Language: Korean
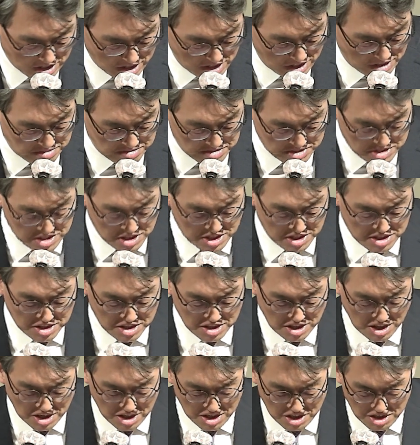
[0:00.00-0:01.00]
남자는
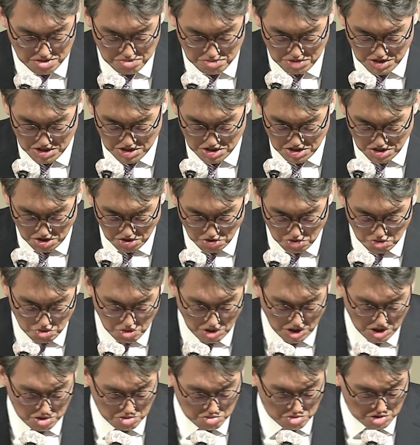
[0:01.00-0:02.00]
하나님의
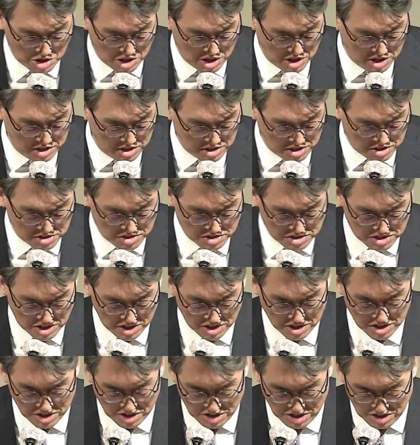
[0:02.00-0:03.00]
영광과
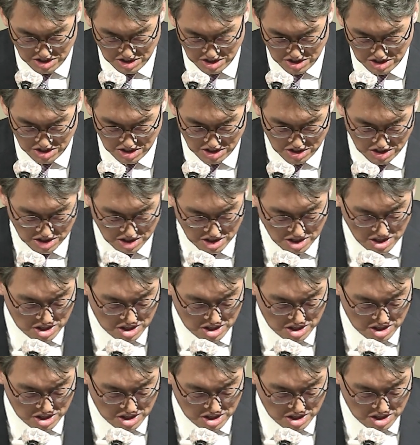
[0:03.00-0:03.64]
형상이니,